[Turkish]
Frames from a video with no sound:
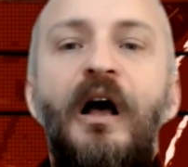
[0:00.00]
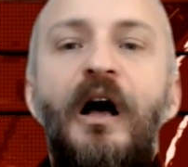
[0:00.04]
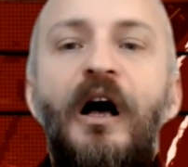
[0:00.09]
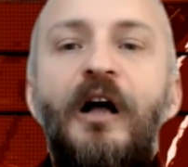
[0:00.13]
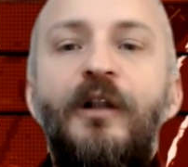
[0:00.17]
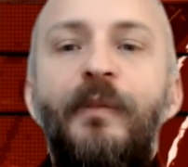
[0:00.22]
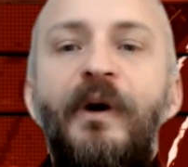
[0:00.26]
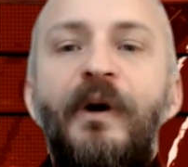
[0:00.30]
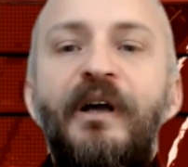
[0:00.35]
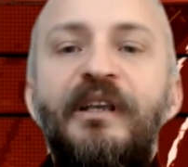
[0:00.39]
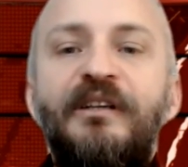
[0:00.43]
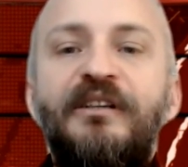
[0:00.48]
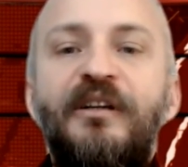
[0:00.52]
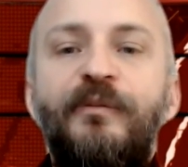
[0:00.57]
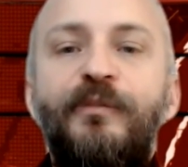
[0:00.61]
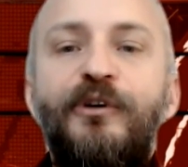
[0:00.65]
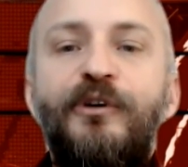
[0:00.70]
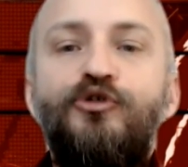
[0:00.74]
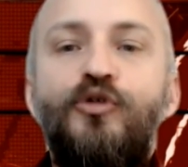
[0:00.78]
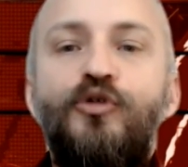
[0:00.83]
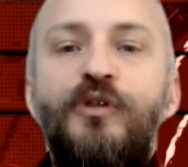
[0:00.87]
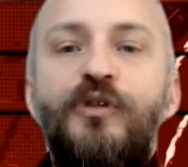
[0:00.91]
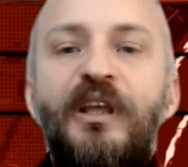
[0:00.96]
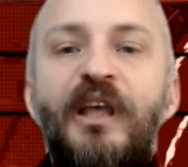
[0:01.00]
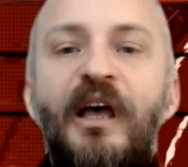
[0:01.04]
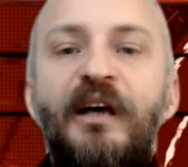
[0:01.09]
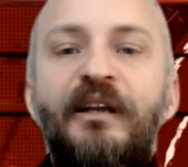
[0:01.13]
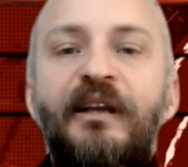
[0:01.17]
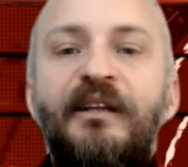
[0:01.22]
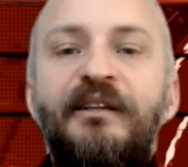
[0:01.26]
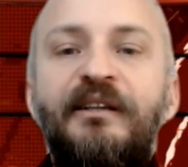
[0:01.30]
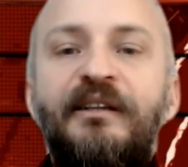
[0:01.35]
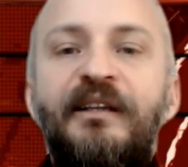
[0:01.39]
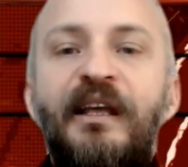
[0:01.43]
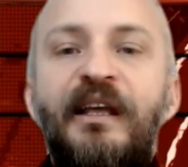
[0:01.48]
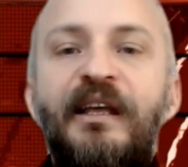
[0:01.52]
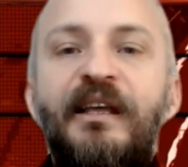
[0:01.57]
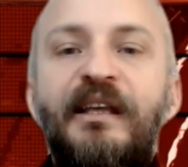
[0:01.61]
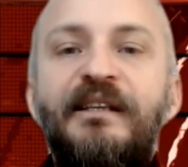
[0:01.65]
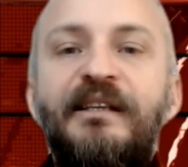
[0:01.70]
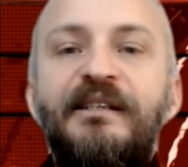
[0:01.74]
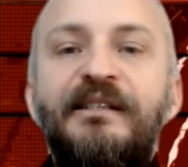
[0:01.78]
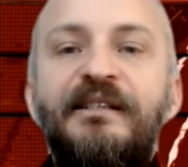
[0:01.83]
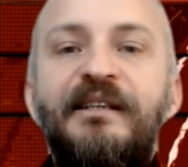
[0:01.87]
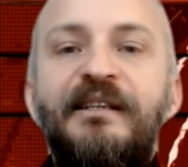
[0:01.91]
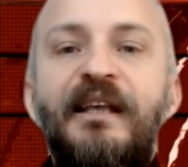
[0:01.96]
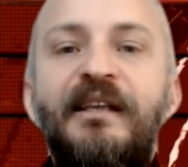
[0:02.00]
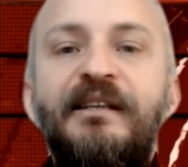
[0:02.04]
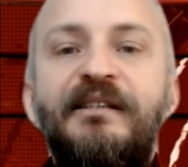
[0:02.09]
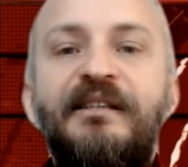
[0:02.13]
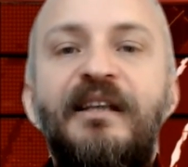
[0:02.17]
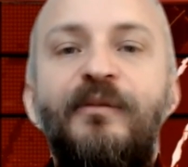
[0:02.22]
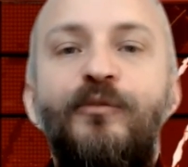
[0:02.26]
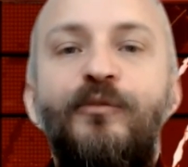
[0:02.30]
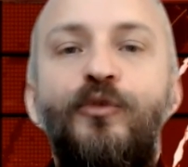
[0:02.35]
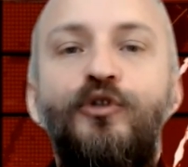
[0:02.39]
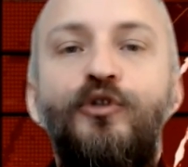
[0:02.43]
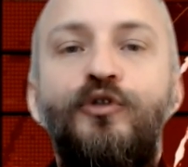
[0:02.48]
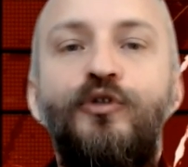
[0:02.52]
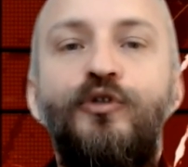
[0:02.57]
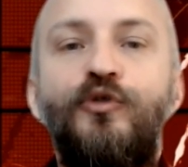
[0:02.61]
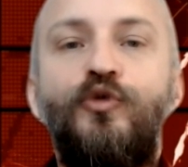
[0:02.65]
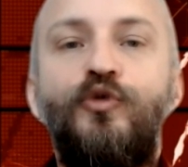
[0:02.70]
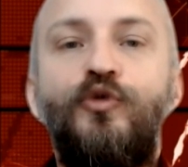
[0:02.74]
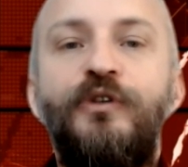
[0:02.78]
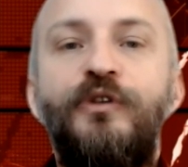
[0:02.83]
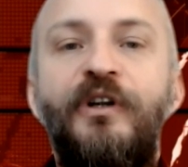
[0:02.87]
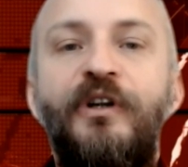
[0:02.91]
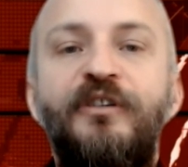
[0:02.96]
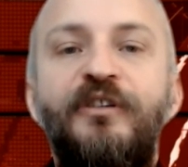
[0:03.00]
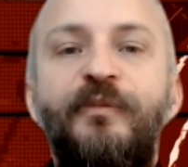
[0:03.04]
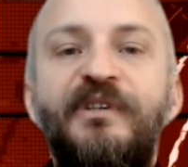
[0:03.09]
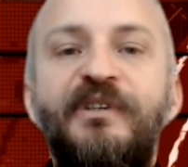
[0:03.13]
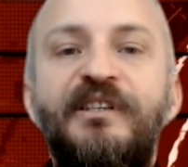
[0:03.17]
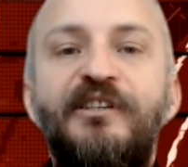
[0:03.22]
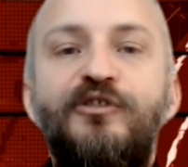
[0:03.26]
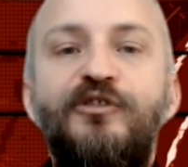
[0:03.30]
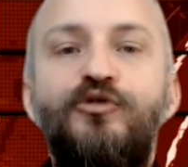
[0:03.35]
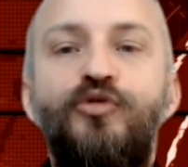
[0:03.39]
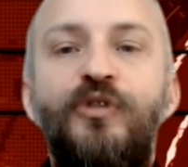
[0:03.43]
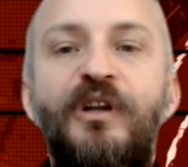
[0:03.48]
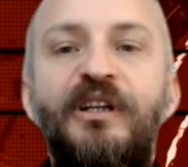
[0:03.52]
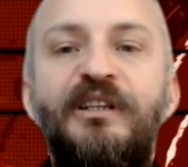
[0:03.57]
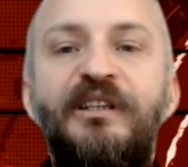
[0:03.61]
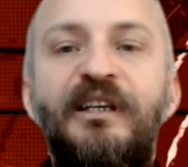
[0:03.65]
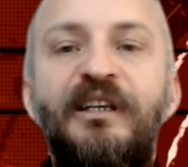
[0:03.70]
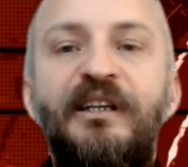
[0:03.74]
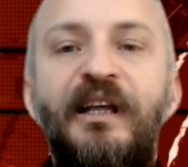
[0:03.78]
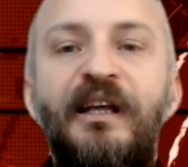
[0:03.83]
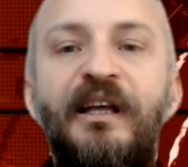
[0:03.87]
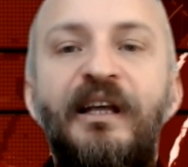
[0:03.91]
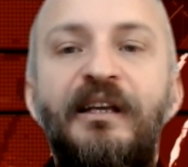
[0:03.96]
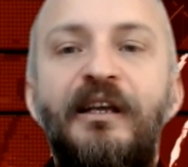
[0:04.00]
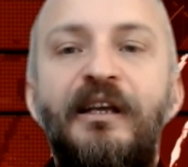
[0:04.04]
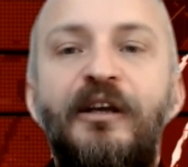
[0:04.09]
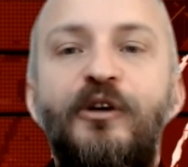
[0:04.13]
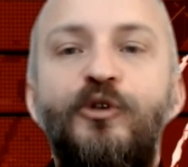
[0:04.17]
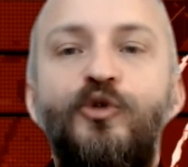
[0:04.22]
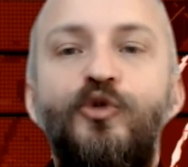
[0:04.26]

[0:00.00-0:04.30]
Almanya'da birçok eyalette Z sembolünün kullanılması suretiyle